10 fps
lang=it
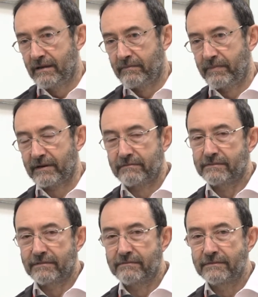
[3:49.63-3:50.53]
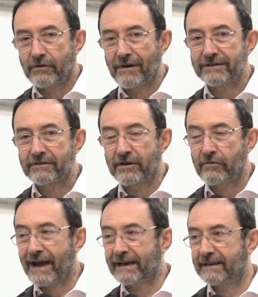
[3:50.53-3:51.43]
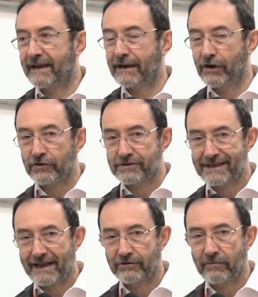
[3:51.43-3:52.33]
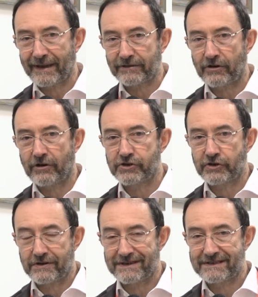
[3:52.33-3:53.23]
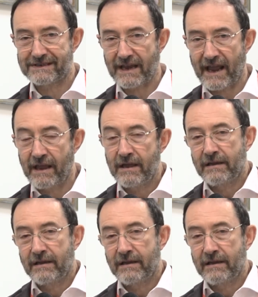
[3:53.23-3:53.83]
per quanto riguarda lo stato patologico in sé,